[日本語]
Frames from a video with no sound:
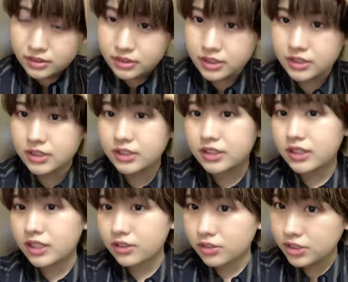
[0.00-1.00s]
一人
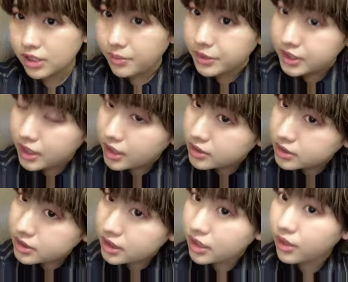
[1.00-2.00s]
間として今生活し
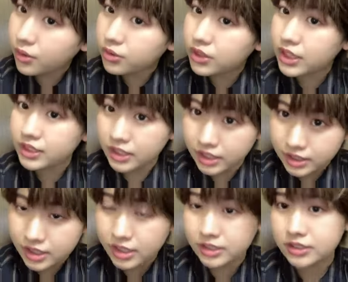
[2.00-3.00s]
てたらこの長さで
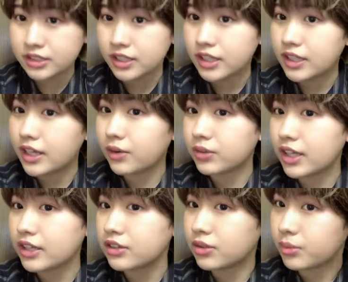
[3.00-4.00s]
生活してただろう
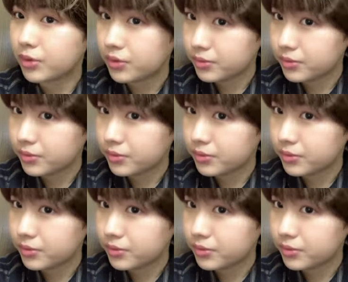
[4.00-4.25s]
なって思う。